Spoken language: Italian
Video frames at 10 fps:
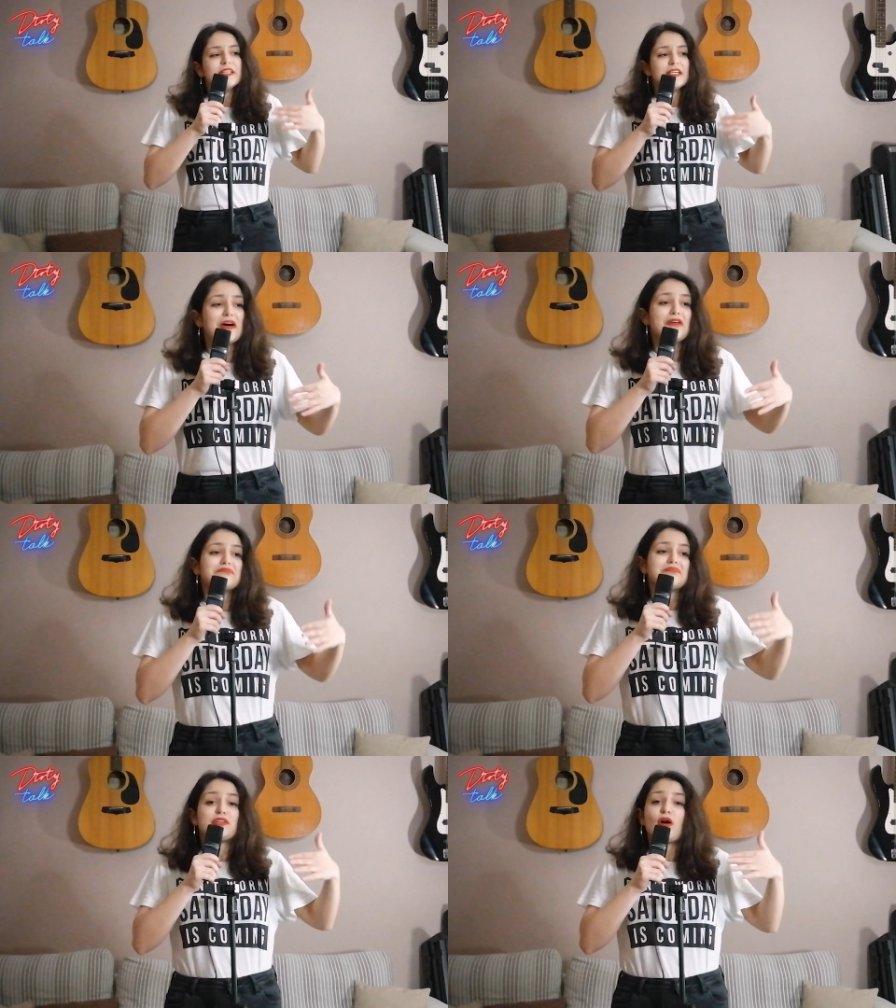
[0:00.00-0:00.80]

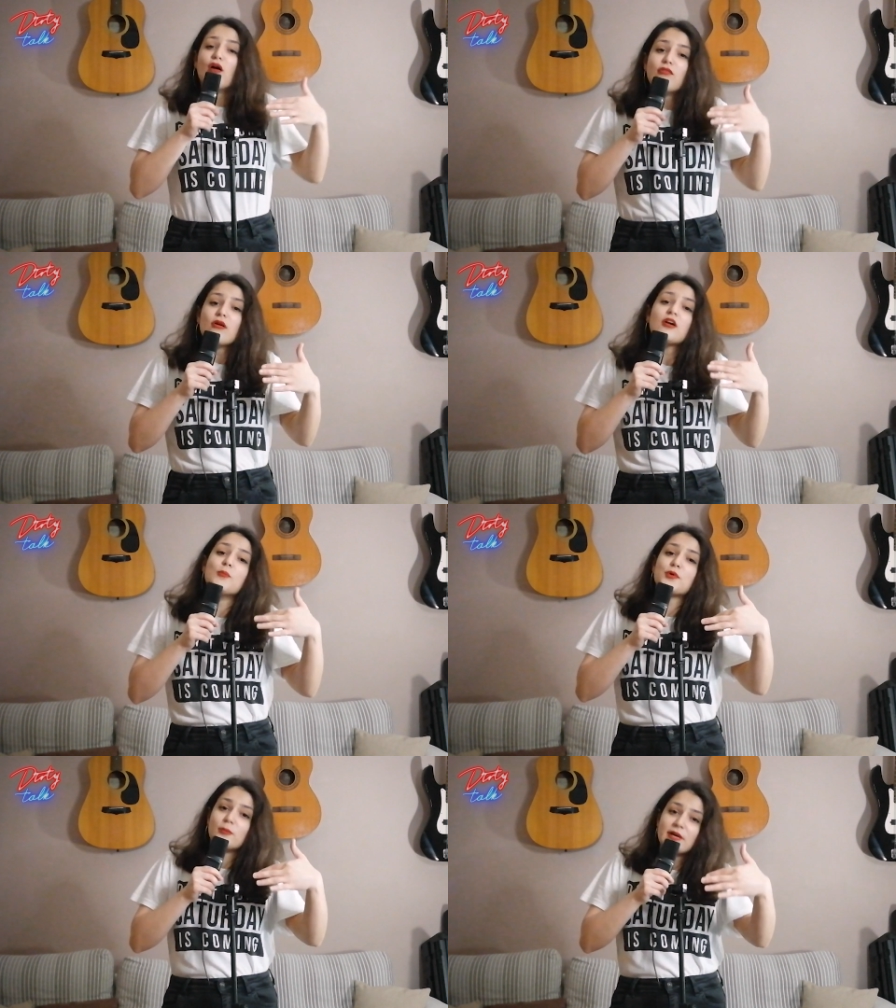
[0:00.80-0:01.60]
Io trovo un
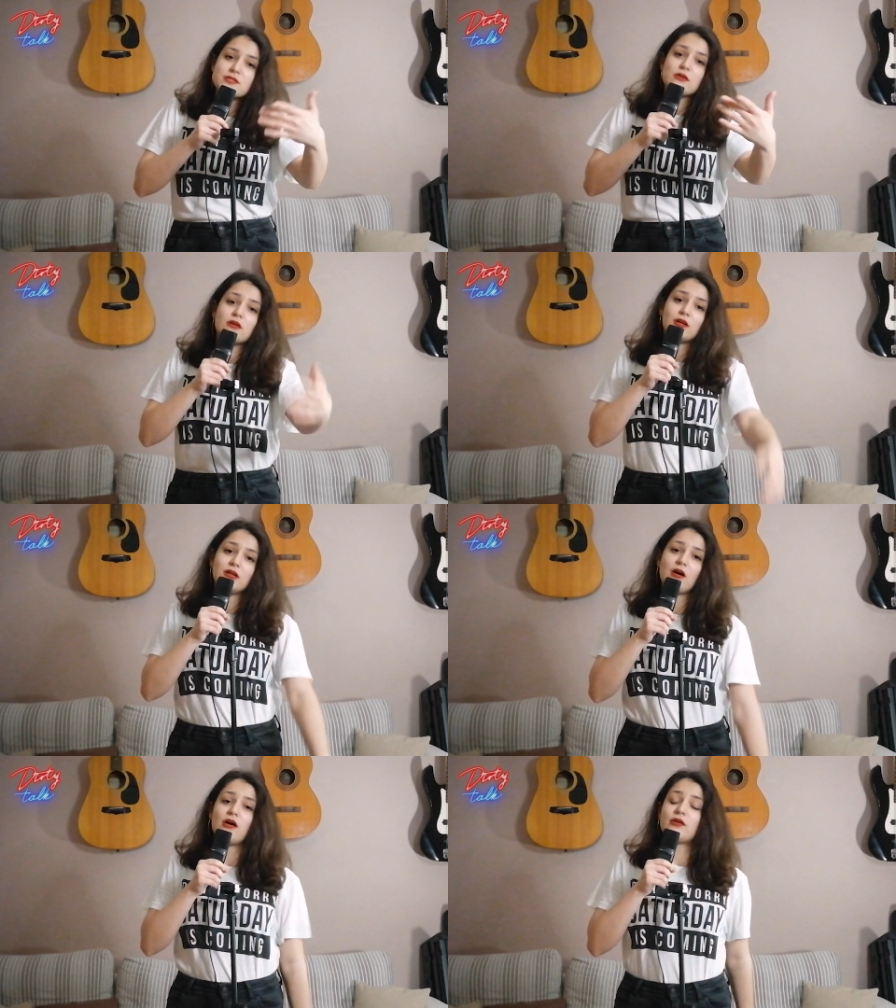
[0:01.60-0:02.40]
compromesso con
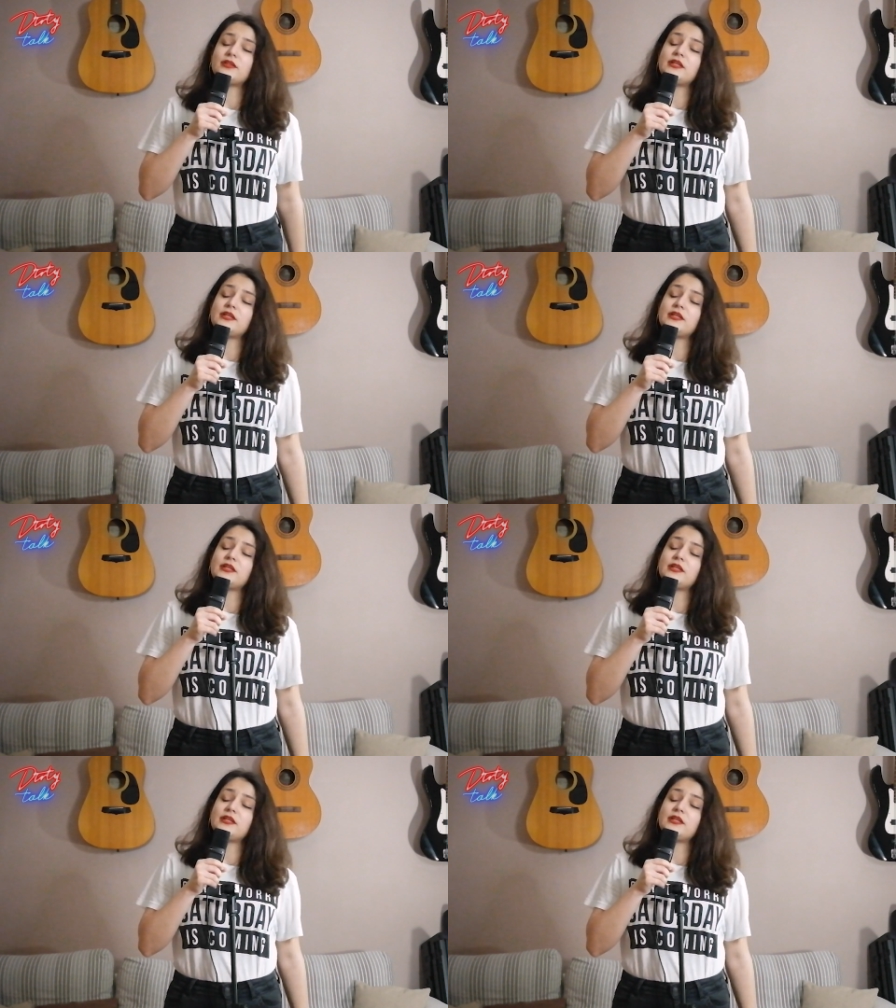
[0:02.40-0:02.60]
loro.